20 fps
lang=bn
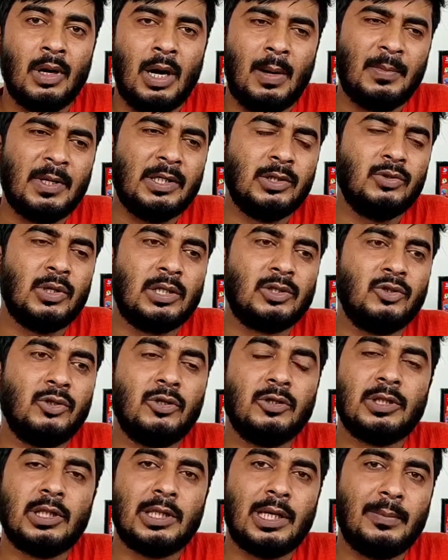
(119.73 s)
আমরা কিন্তু
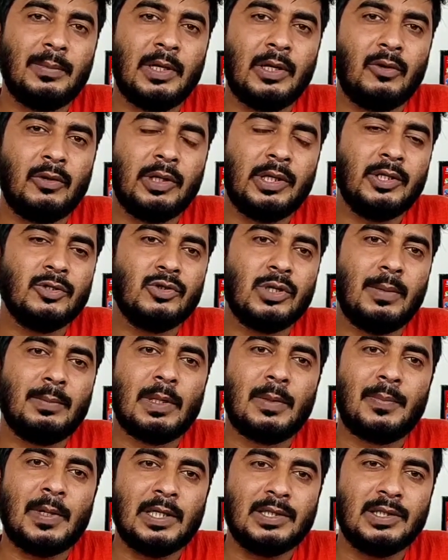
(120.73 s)
আধুনিকতার নামে অনেক কিছু
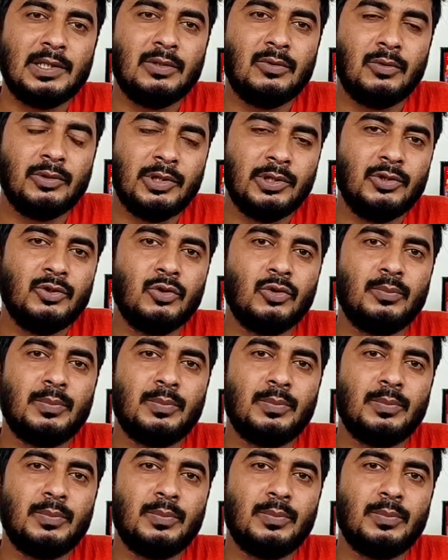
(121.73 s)
আমরা প্রাচীন ঐতিহ্য